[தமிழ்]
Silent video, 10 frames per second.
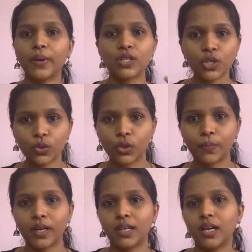பென்ஷன்
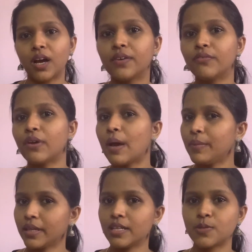கொடுப்பாங்க அவங்க
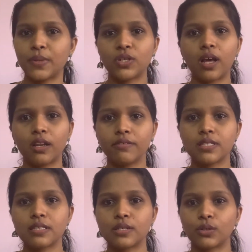ஃபேமிலிக்குன்னு ஸ்பெஷல்
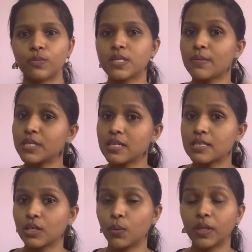அலவன்சஸ் இருக்கும்
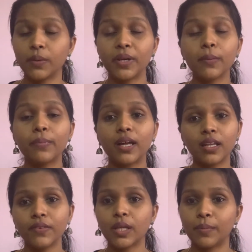சப்சிடிஸ் இருக்கும் இந்த மாதிரி
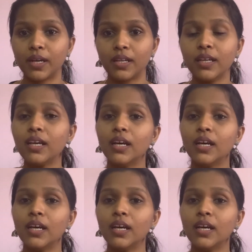பல விதமான